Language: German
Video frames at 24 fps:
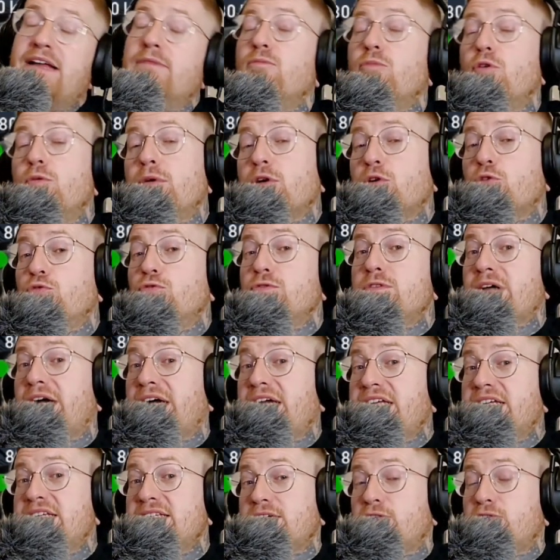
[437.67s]
Im Übrigen, U3
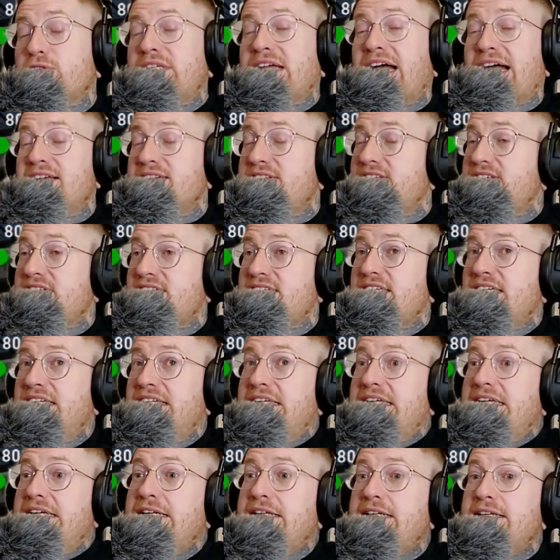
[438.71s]
ist auch die einzigste
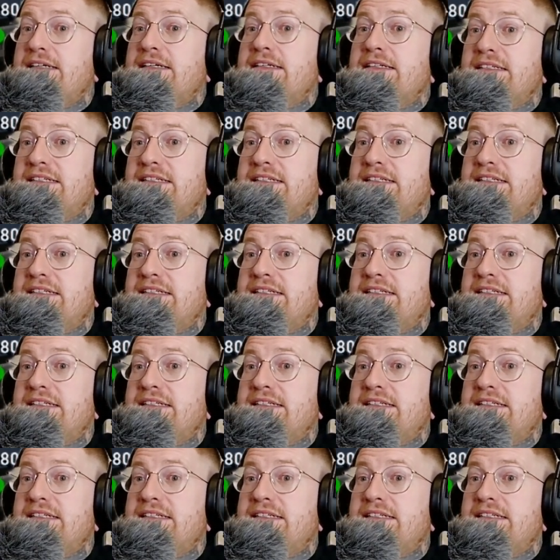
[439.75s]
Linie,